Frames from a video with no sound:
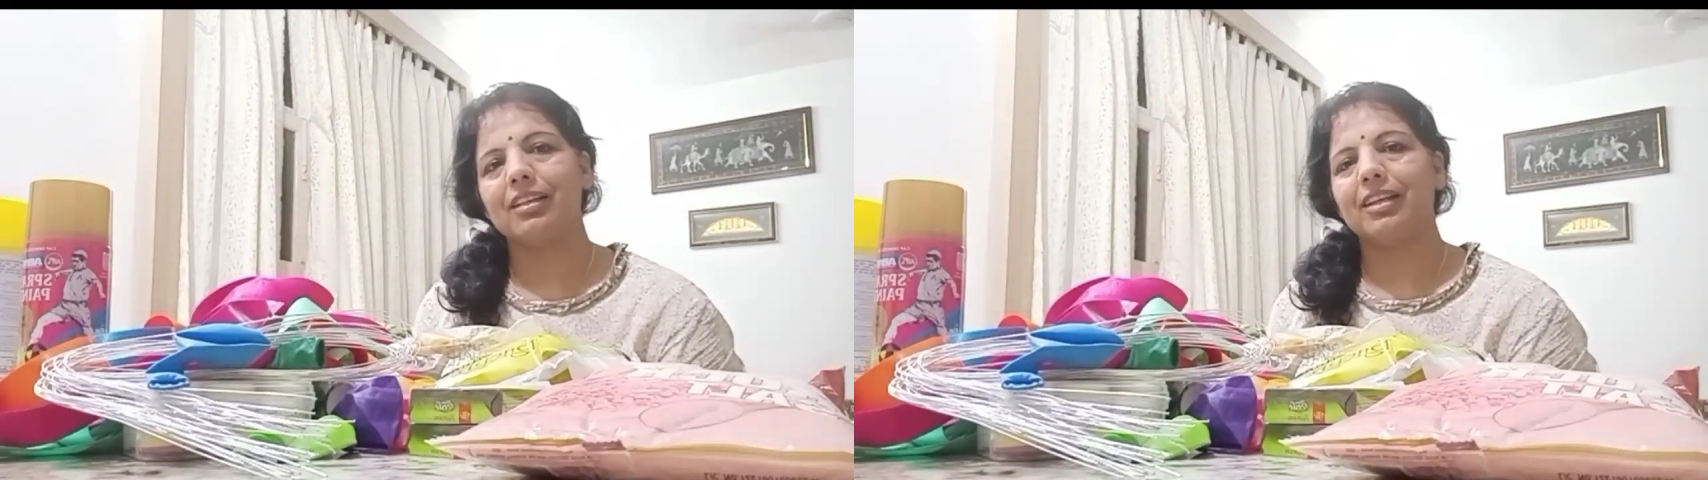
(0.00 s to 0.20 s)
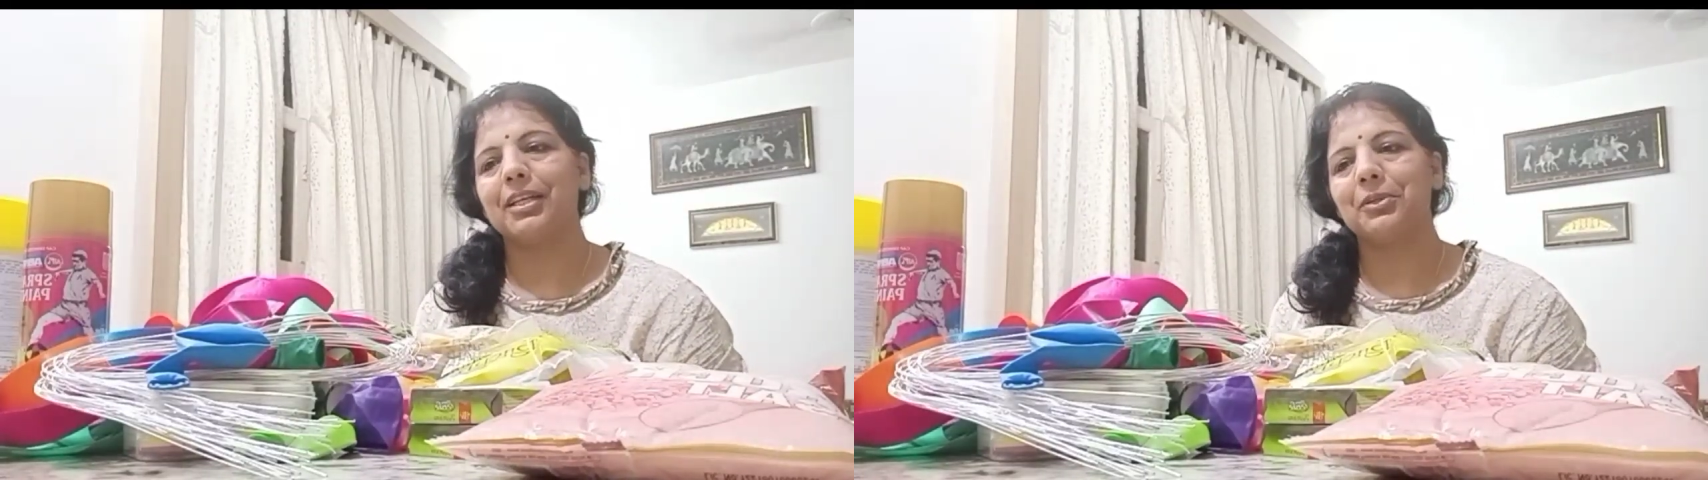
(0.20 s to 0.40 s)

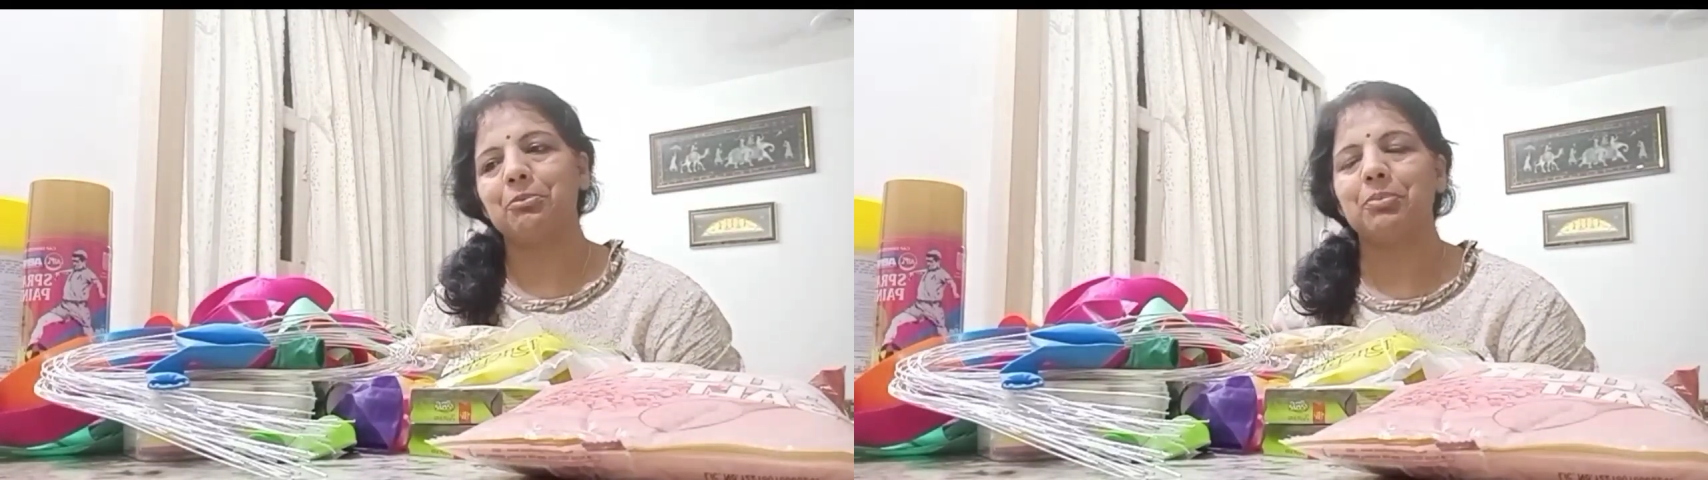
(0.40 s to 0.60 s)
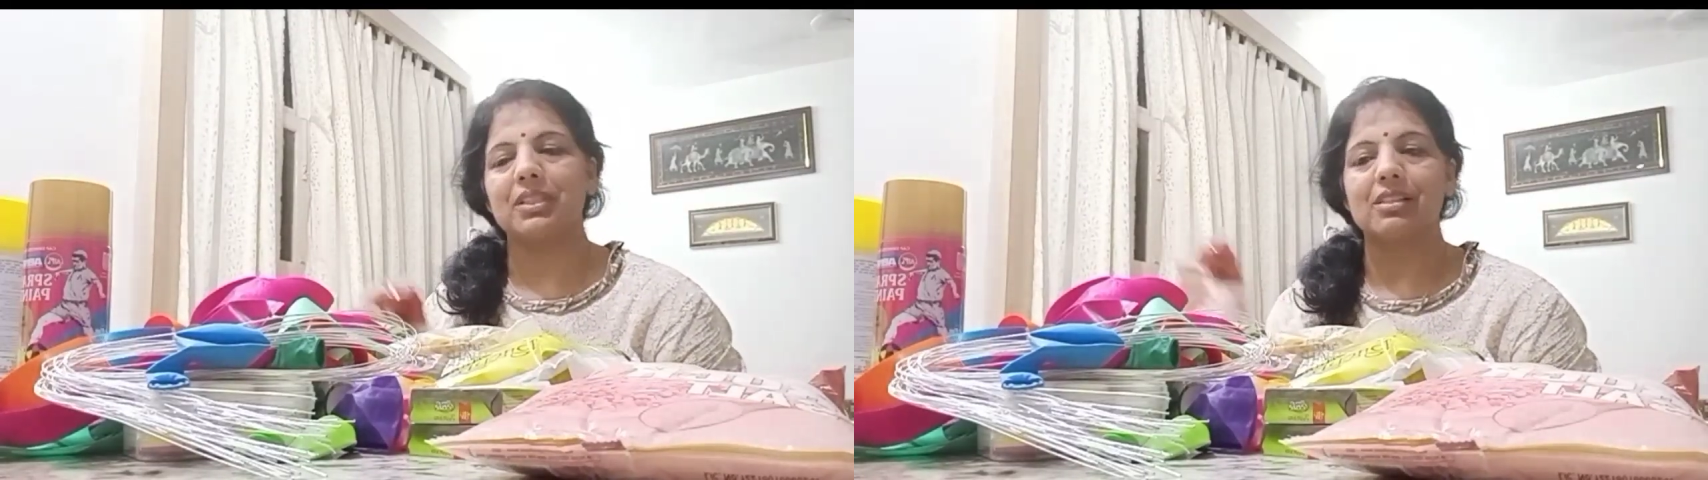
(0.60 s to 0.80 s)
आई हूँ
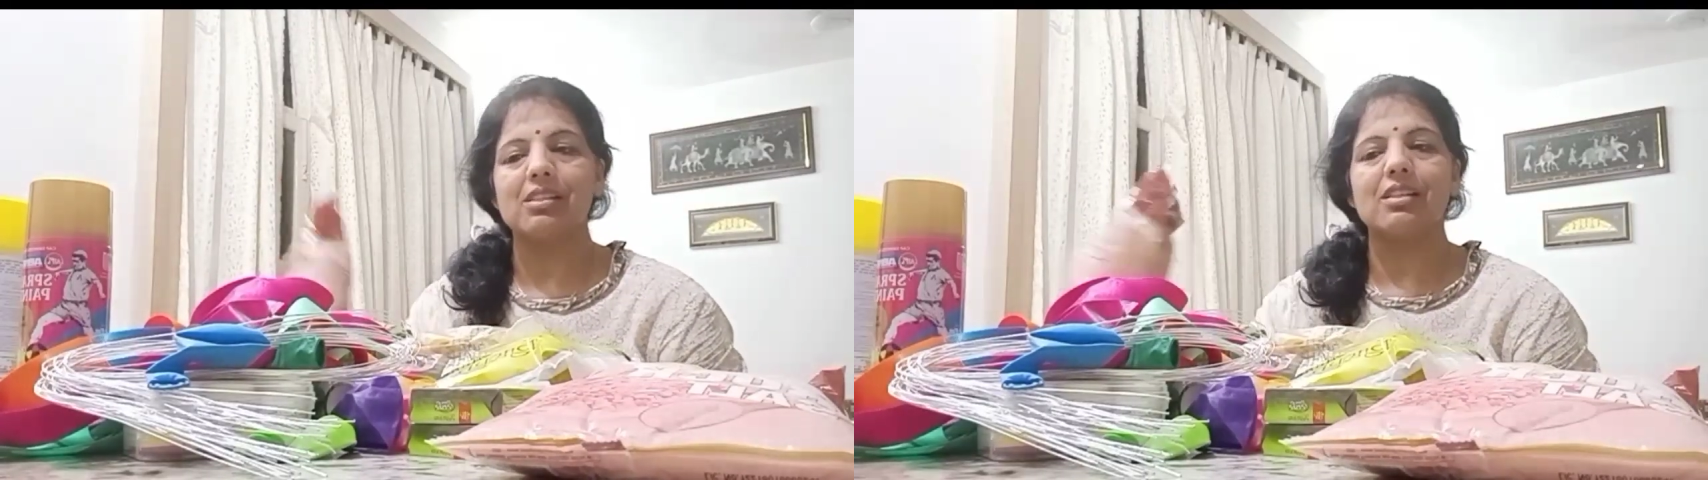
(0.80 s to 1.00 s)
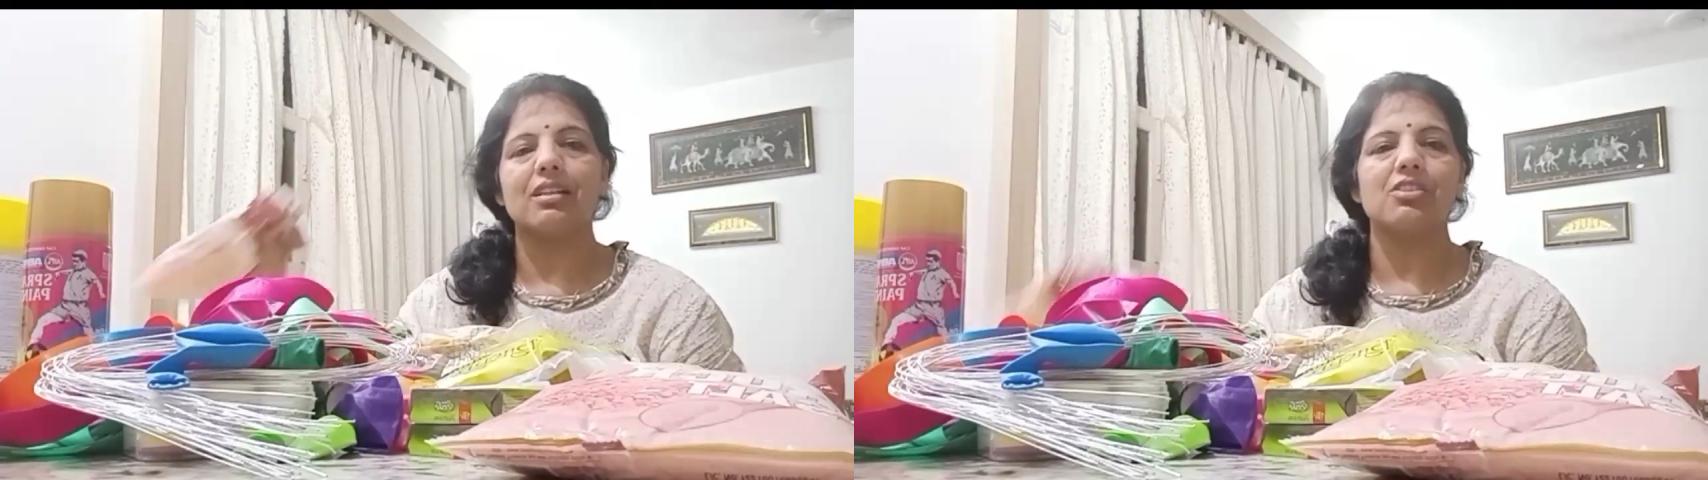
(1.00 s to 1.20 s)

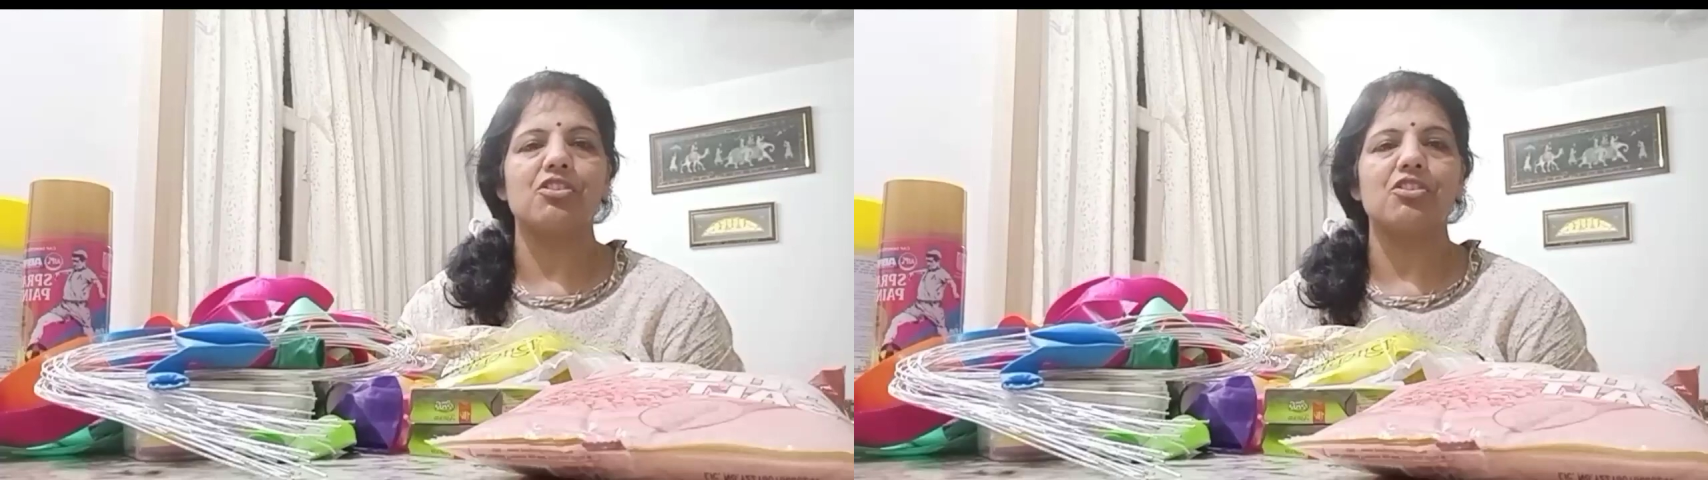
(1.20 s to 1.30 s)
पतंजलि का